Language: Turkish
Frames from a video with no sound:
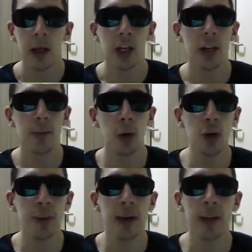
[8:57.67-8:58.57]
Şimdi
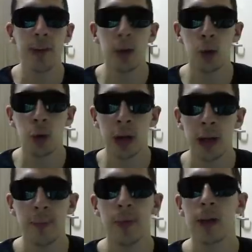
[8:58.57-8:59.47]
bronz paket
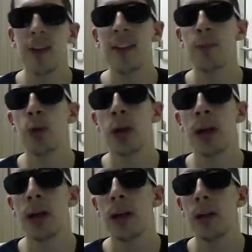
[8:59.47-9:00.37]
metodunda siz
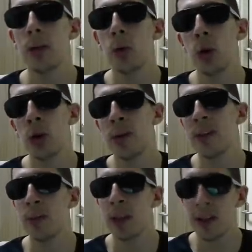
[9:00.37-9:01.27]
buraya
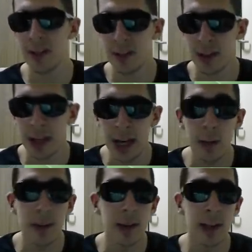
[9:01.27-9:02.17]
doldurmanız imkansız. Yani
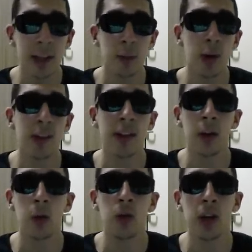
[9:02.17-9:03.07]
elbet gidip
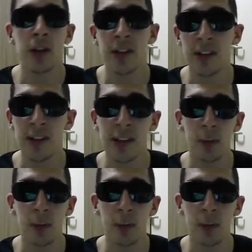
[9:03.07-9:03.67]
Huesca'dan oyuncu alacaksınız.